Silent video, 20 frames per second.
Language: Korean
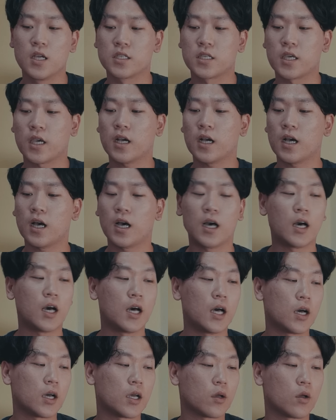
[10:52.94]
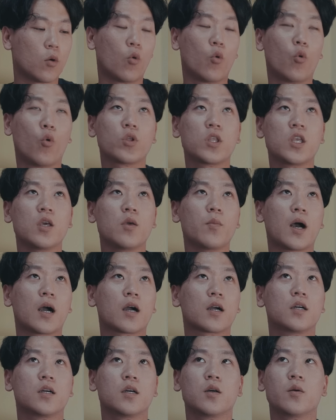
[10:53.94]
제가 오 디
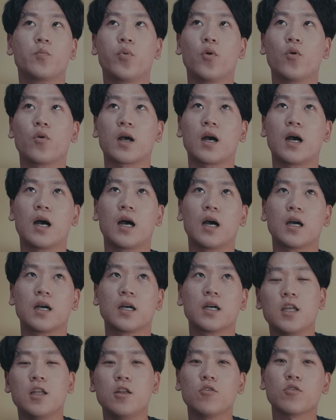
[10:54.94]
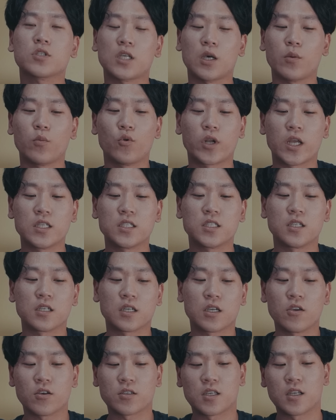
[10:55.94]
마크 포랑 일육삼오 렌즈를
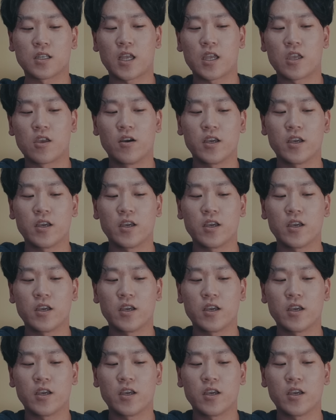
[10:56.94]
끼웠을 땐